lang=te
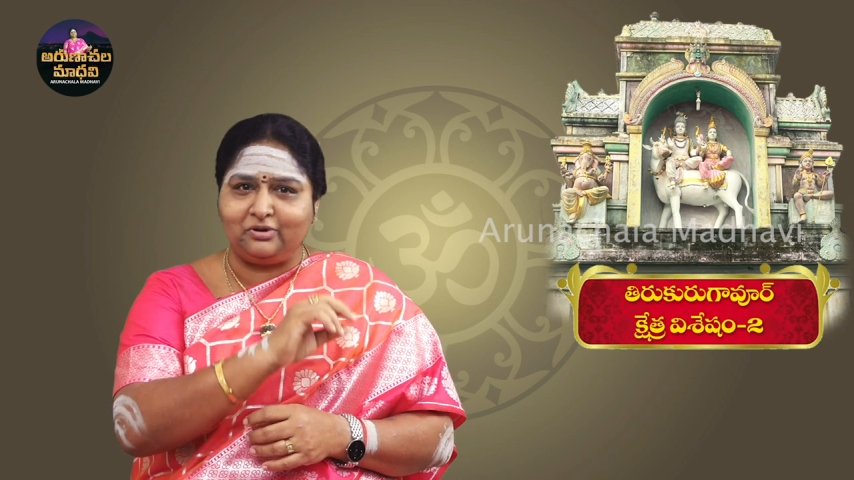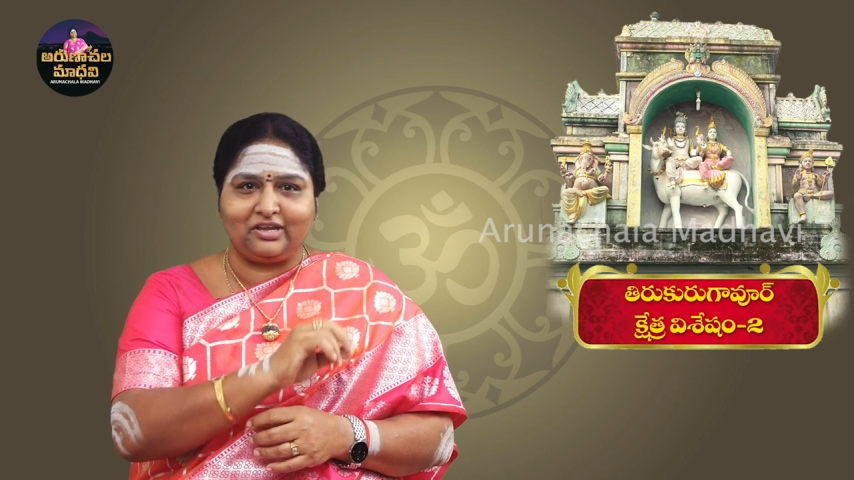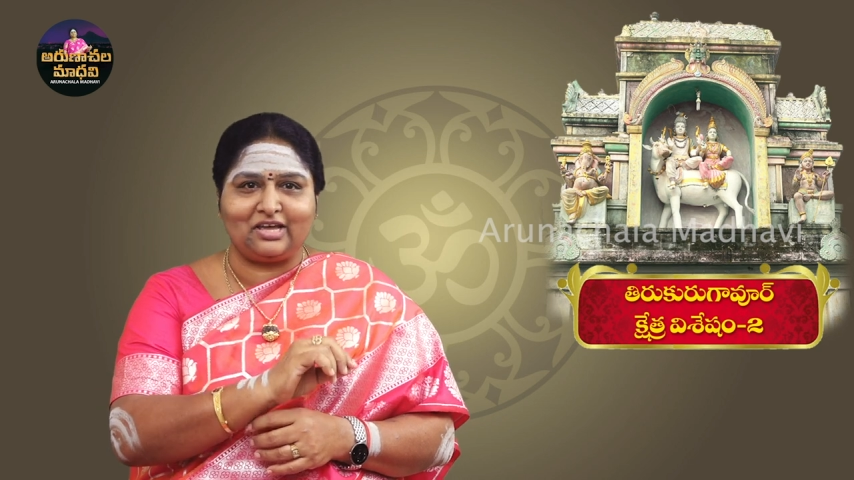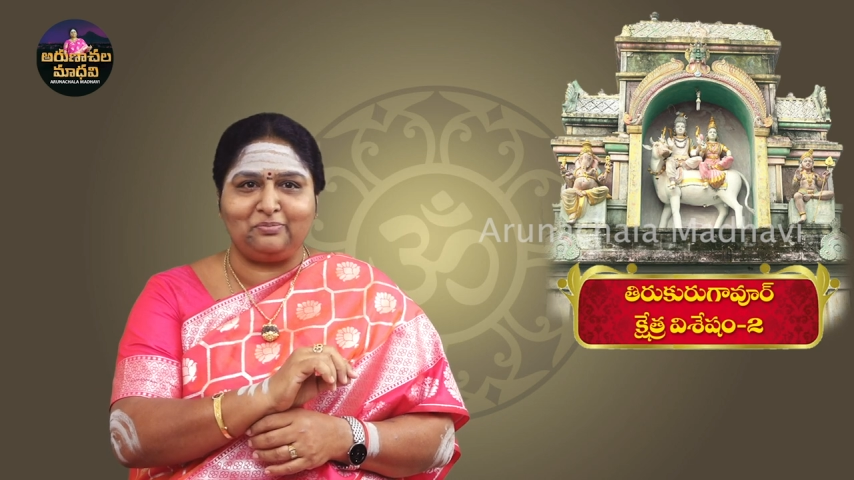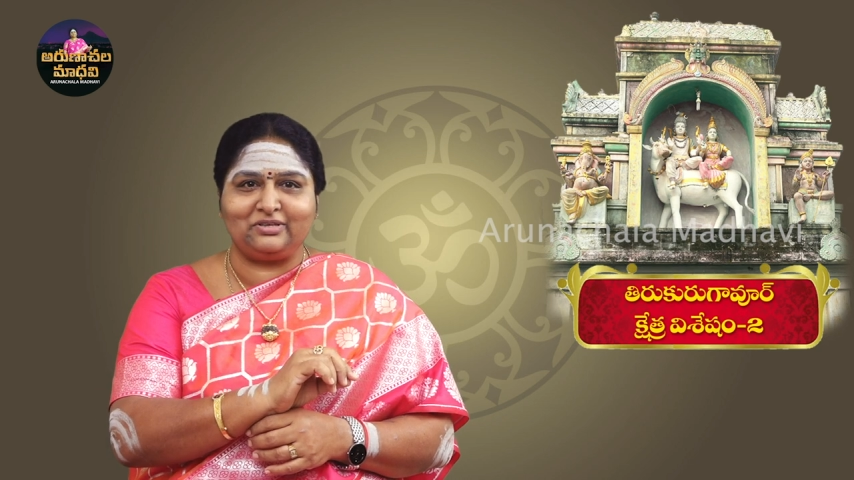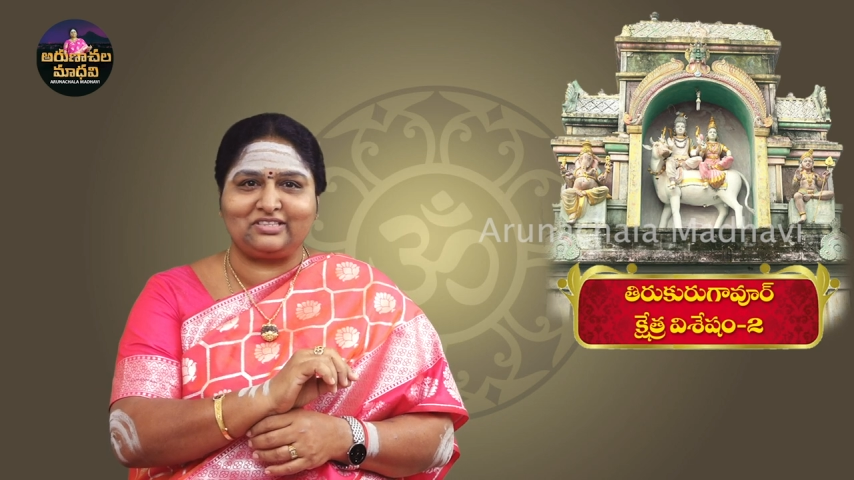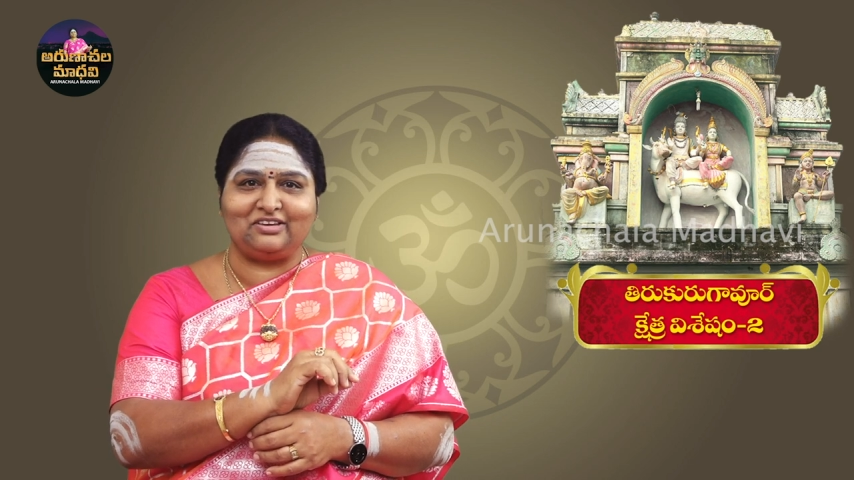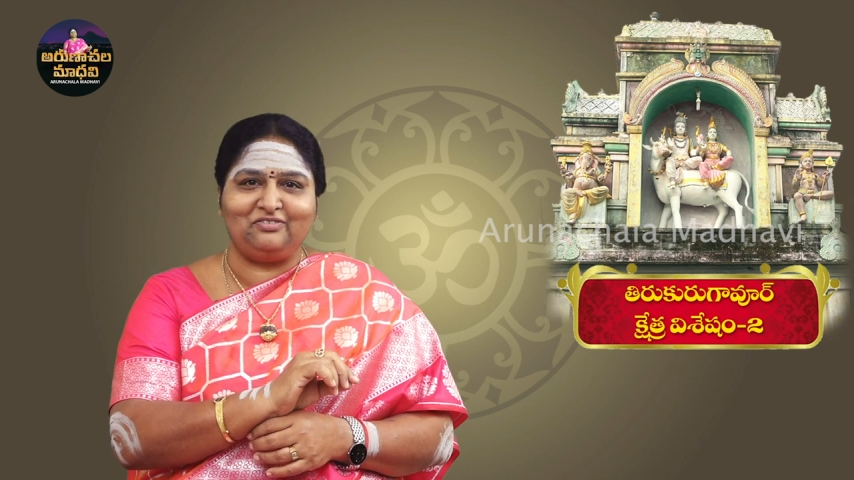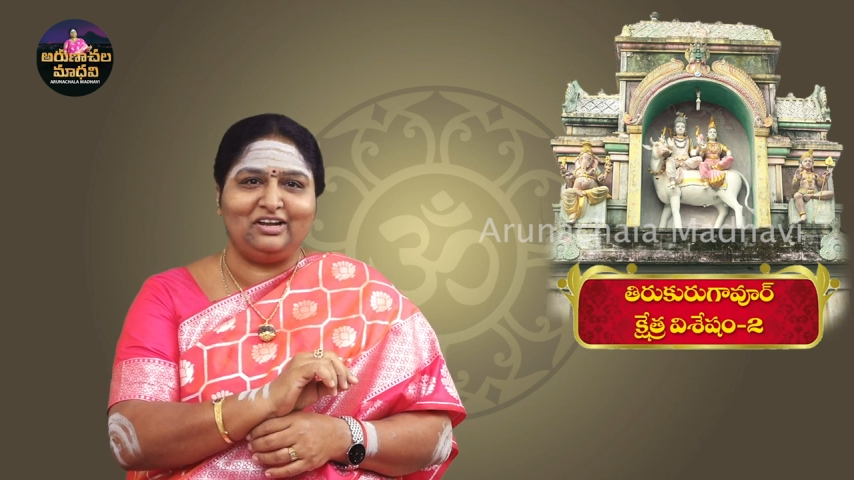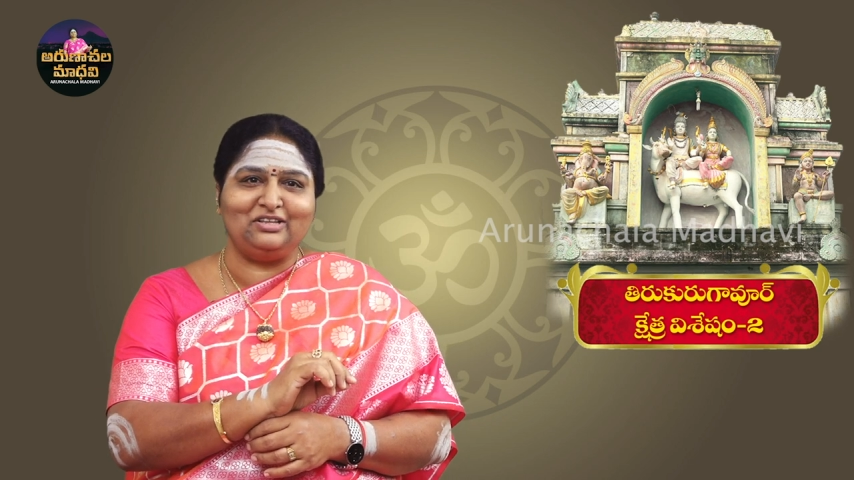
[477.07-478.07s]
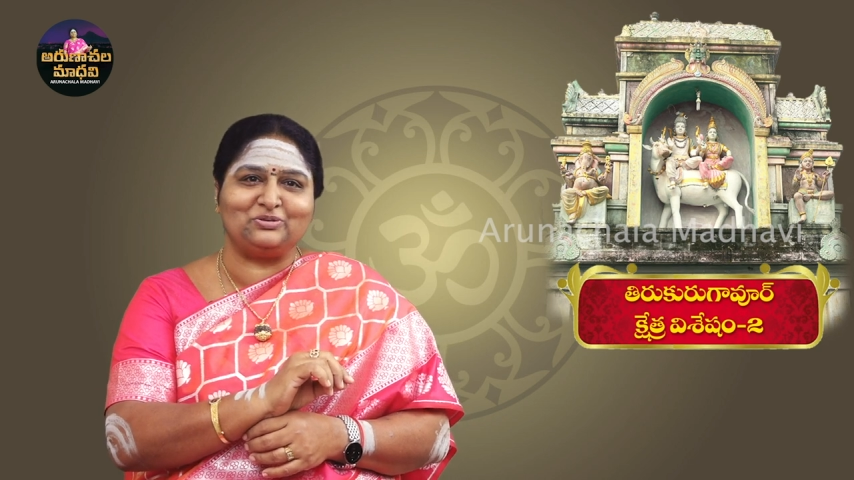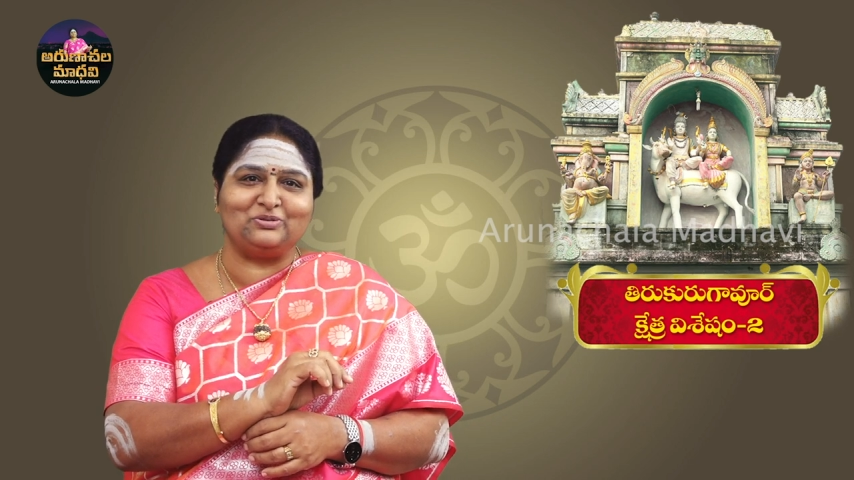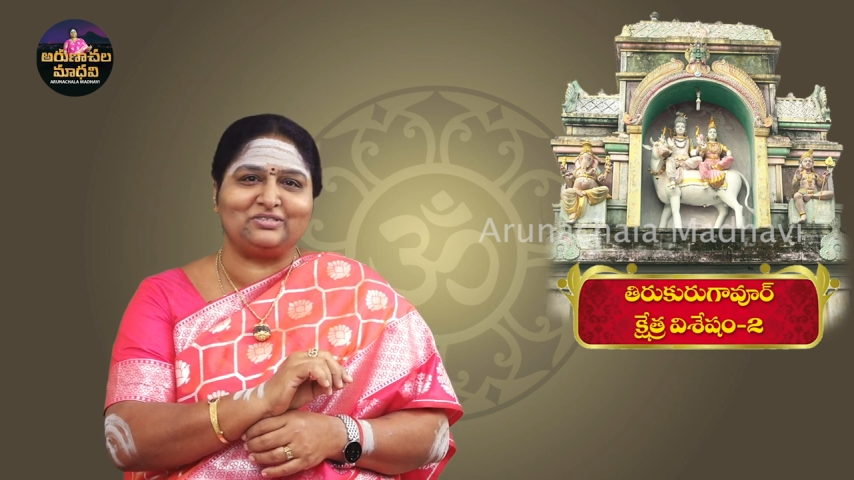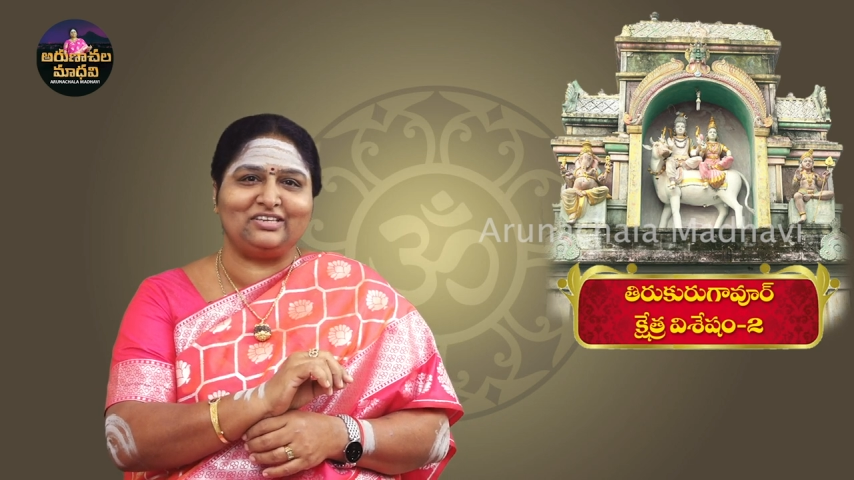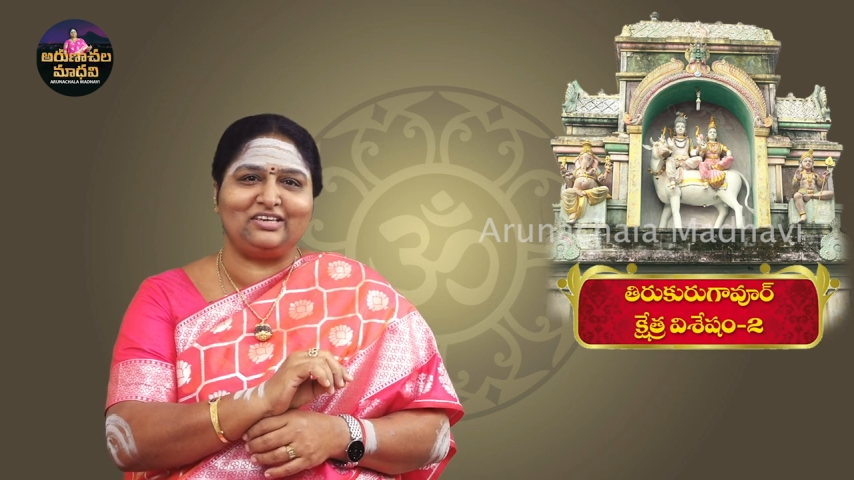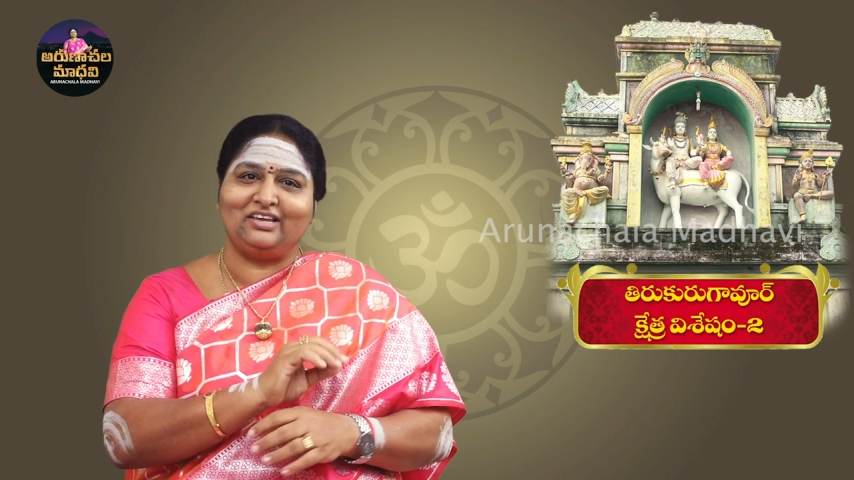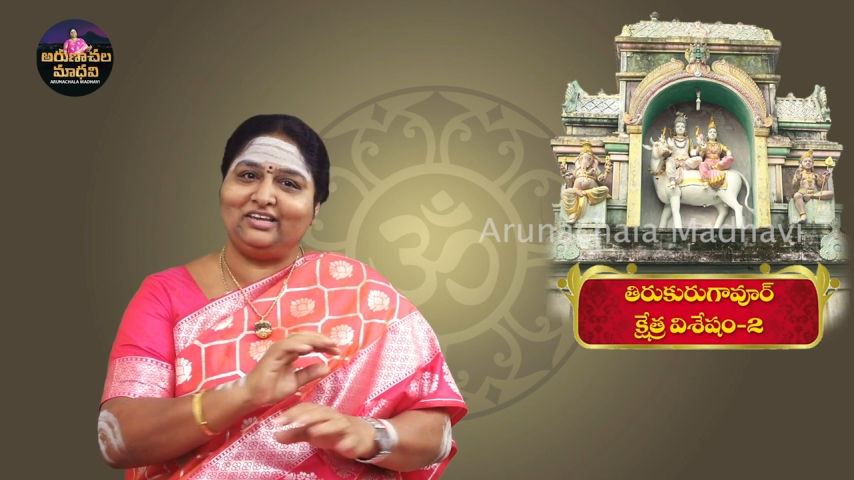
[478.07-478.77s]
గుడి కనిపిస్తే వెళ్ళి చూసి